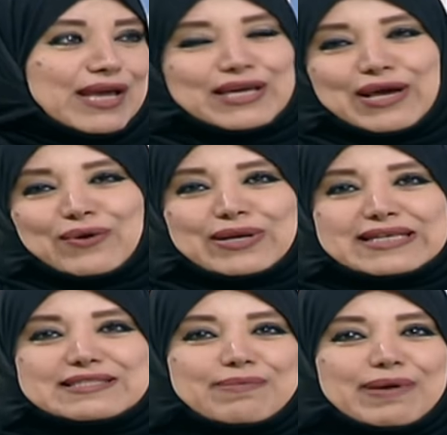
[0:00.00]
قالوا لي
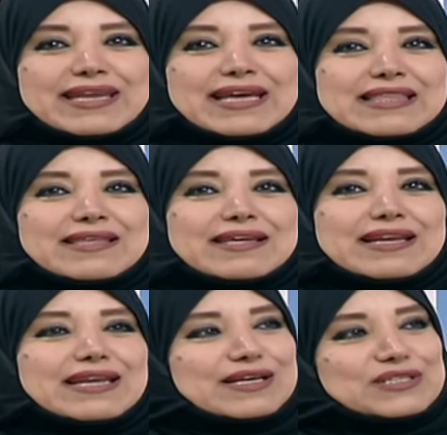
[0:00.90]
سمعنا كثير
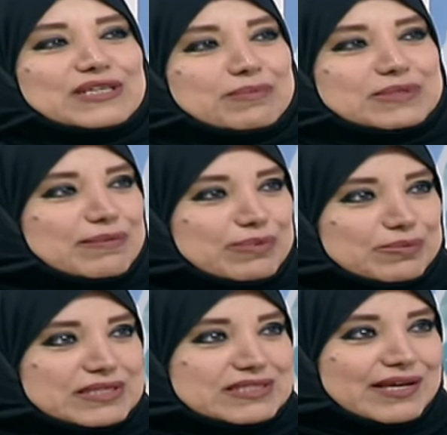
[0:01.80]
ان الحجاب يسبب
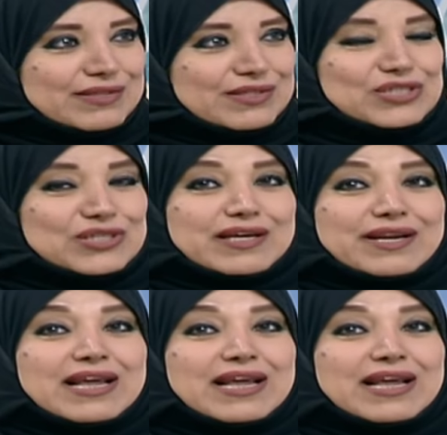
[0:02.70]
تساقط الشعر